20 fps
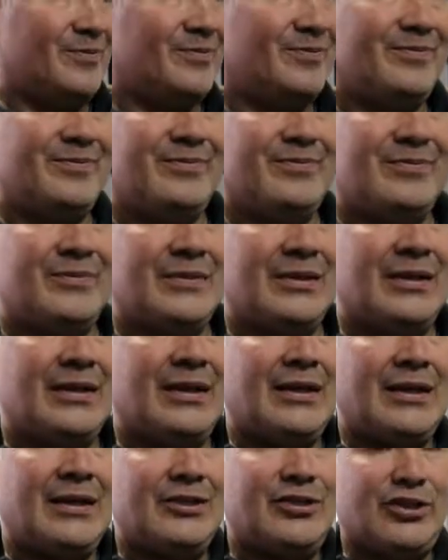Mm.
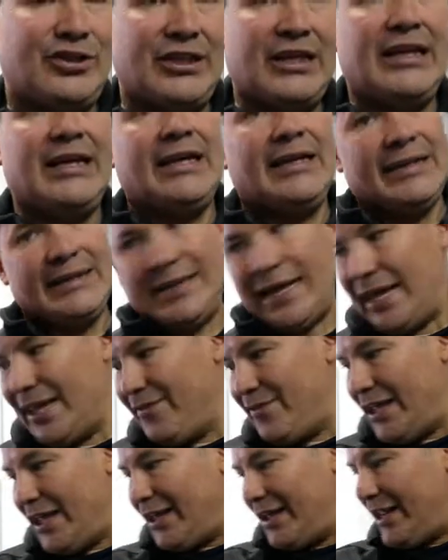Entonces, de
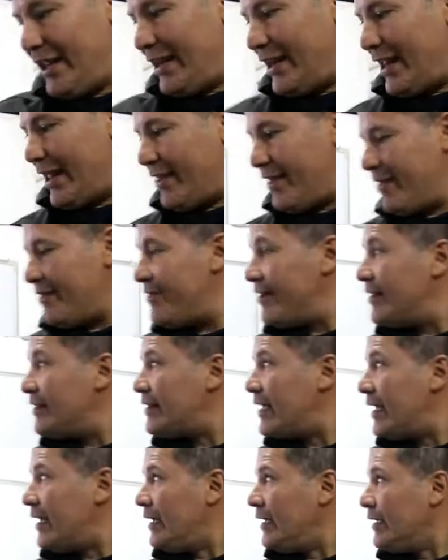ahí viene las
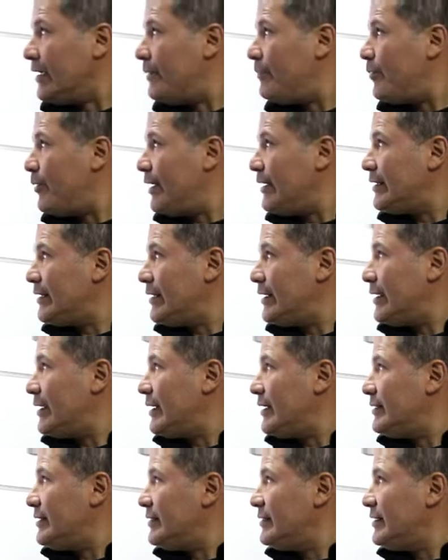desventajas que puede
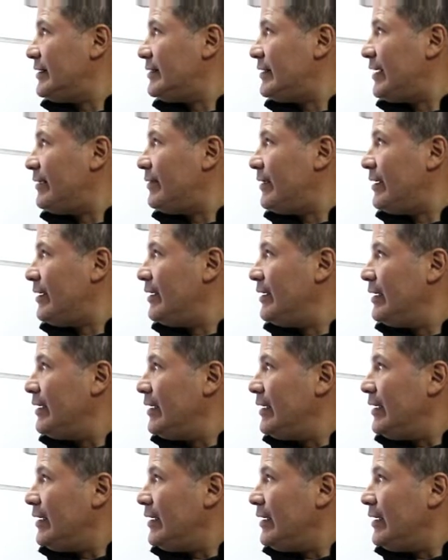tener este sistema,